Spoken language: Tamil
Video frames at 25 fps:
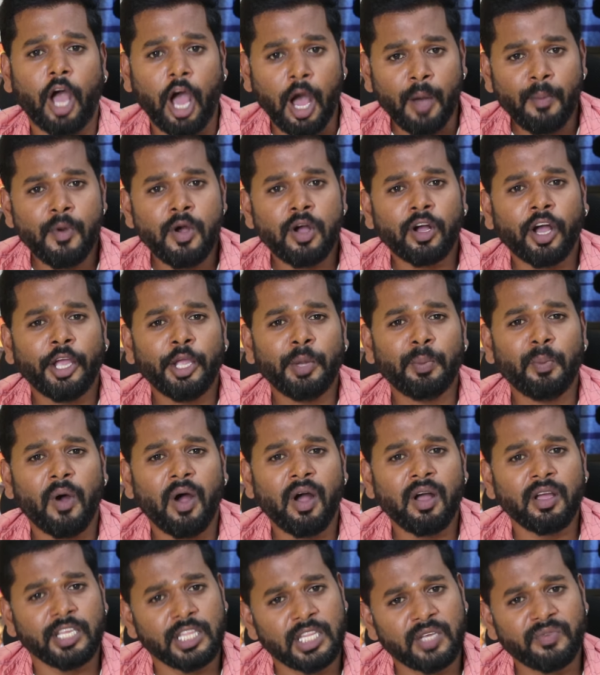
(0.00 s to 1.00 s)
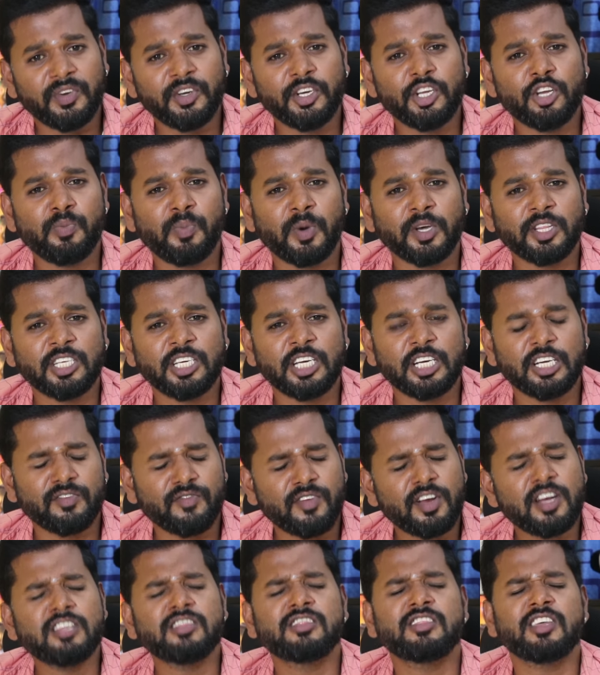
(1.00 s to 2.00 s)
ஆமா காயுமா இந்த வீடியோ பார்த்துட்டு என்ன
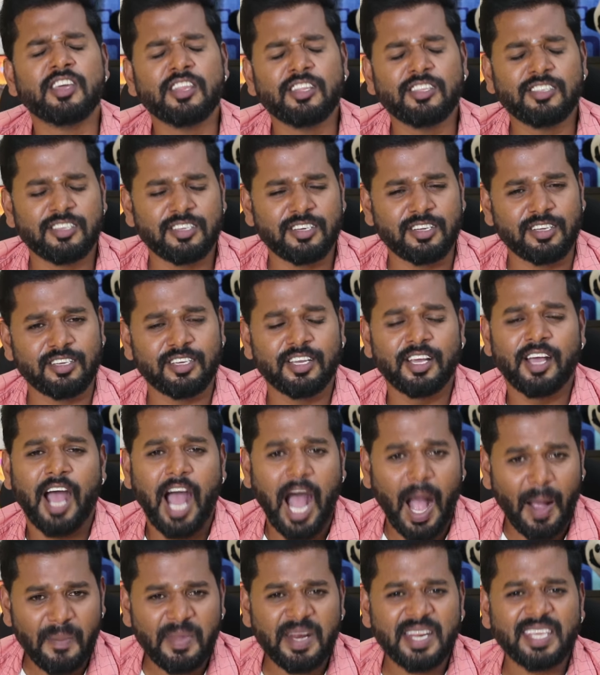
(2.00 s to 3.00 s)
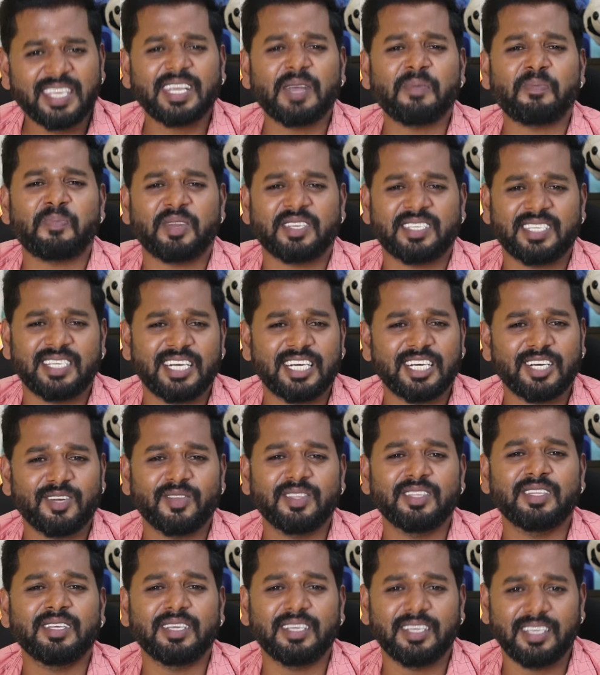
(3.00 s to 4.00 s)
வெளுத்து எரிஞ்சிரு அமெரிக்க பிரசிடென்ட்
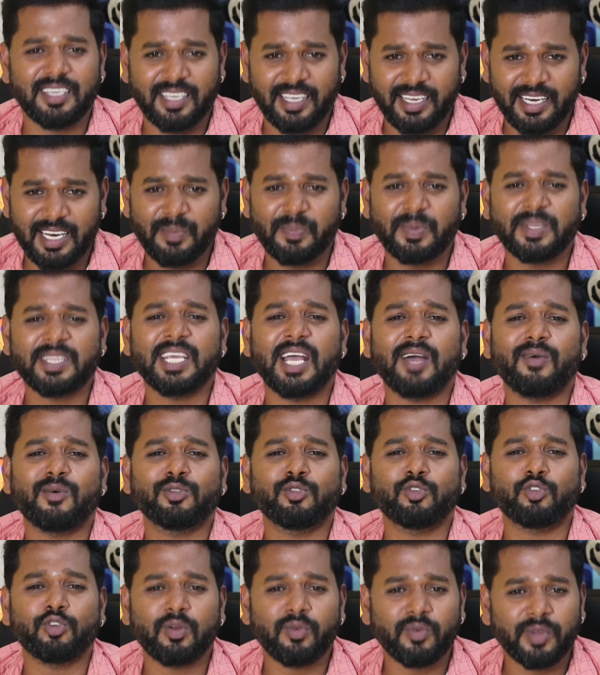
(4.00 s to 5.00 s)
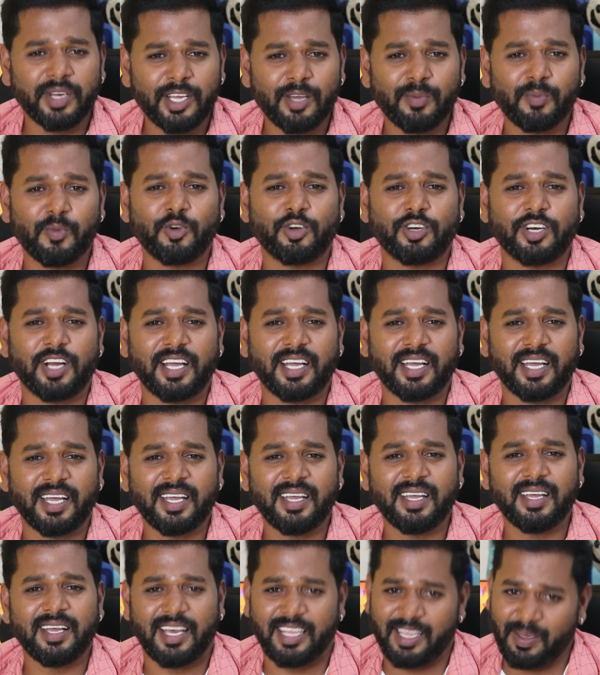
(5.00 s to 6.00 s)
வந்து என்னை பத்தி அவதூறா வீடியோ போட்டிருக்காங்க
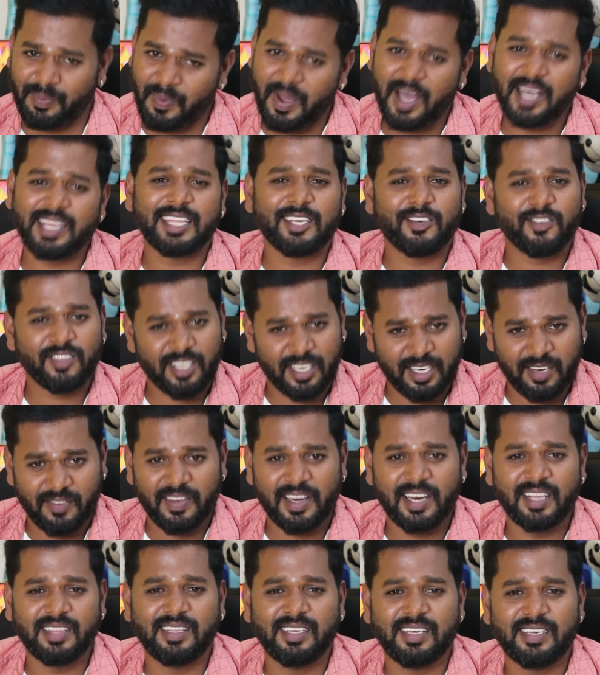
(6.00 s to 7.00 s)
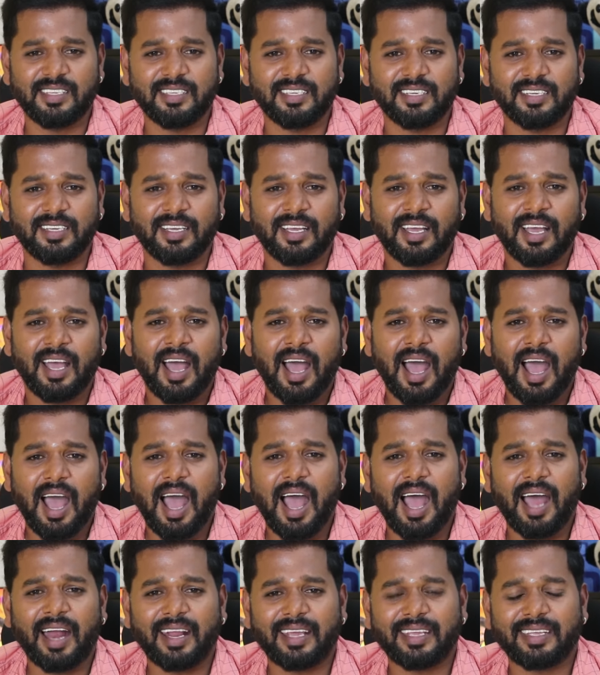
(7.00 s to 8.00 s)
அதை பார்த்துட்டு வந்து என்ன வெளுத்து எரிஞ்சிரு
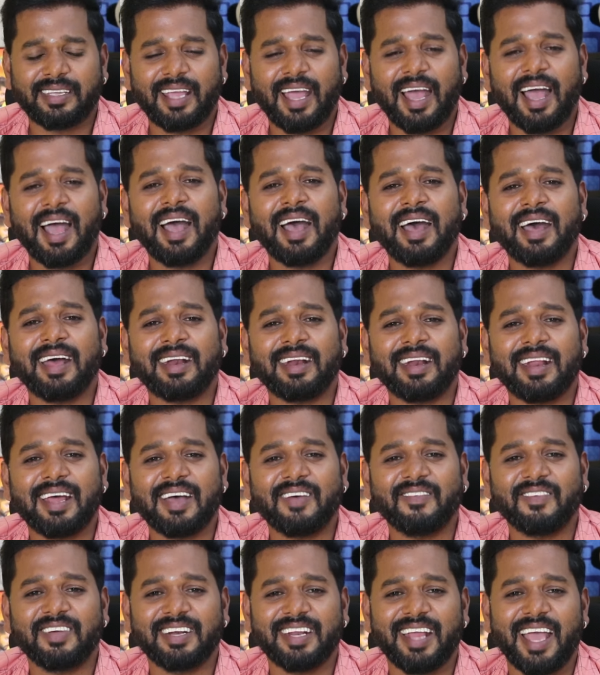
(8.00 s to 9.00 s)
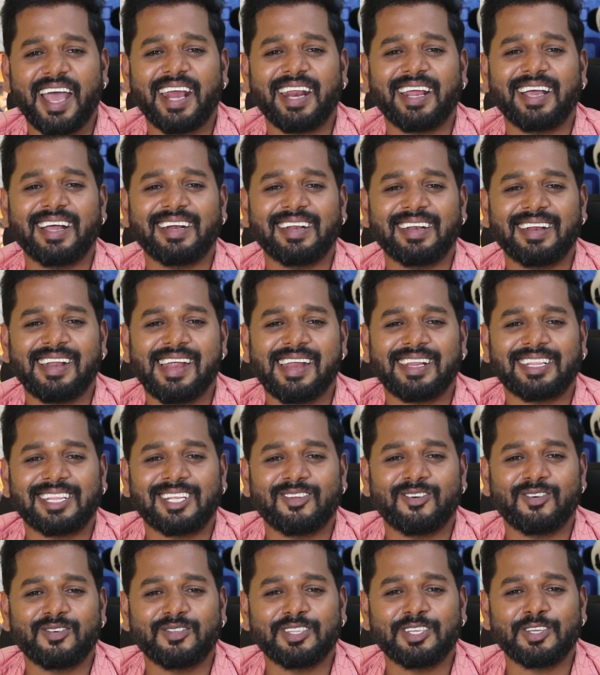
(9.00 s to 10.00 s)
ஆனா யாரா அவ நேரம் கட்ட
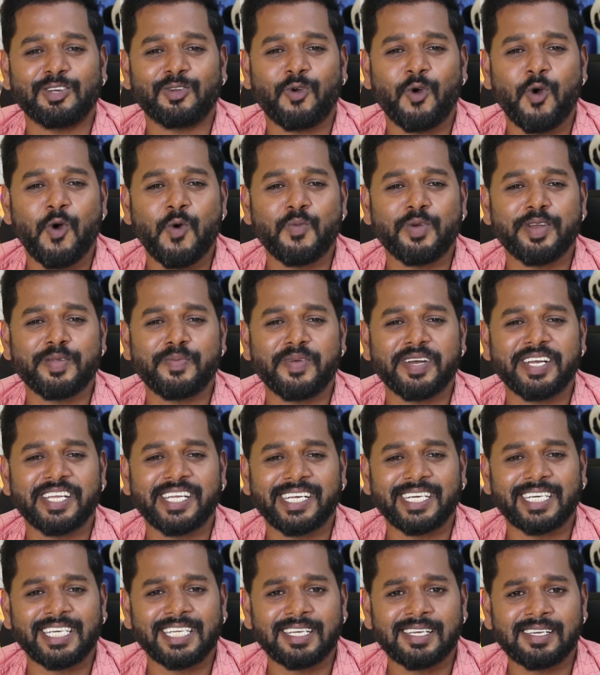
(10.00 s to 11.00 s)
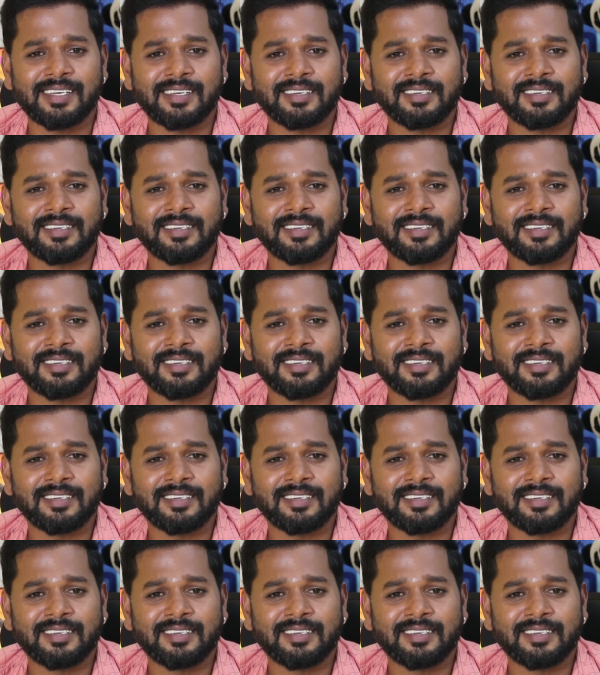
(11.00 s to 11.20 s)
நேரத்துல வந்து கோமெடி பண்ணிக்கிட்டு